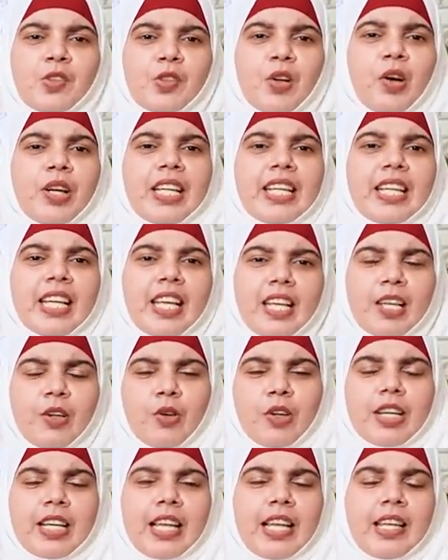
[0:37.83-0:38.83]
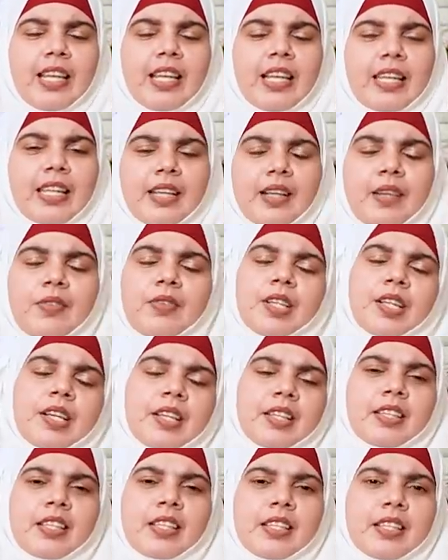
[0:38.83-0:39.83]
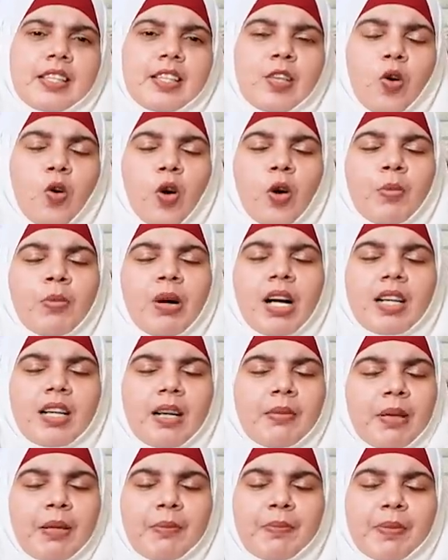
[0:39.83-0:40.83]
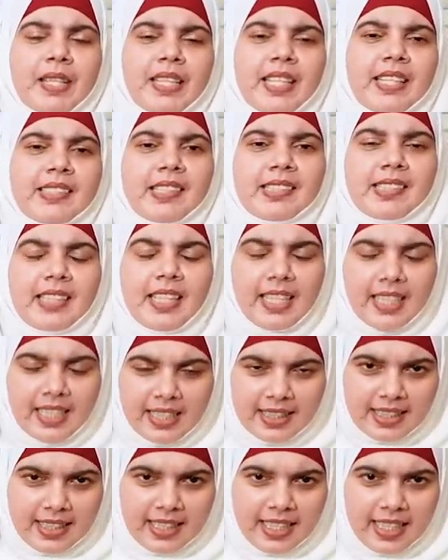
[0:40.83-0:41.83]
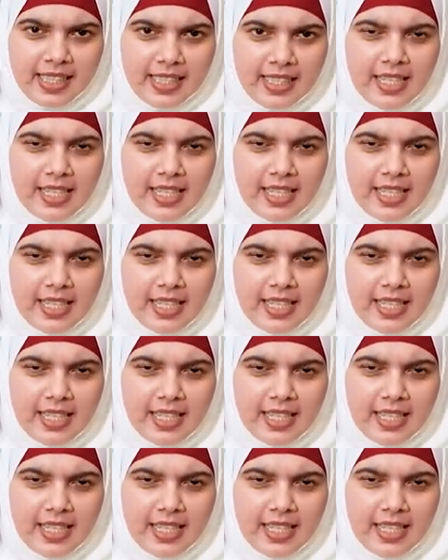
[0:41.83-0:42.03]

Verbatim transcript: ஸோ இன்றைக்கி ஒரு நல்ல நிகழ்வு நடந்திருக்கு ஹோமாகமை பிரதேச செயலகத்தில்